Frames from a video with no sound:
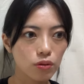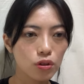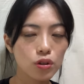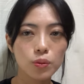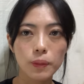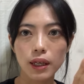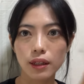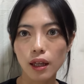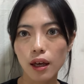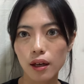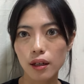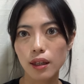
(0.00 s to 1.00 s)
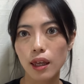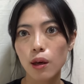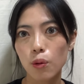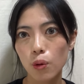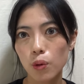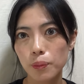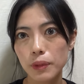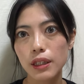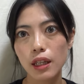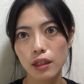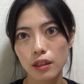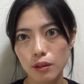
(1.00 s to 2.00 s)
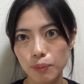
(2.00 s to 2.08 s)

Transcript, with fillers: 有名な絵を見て、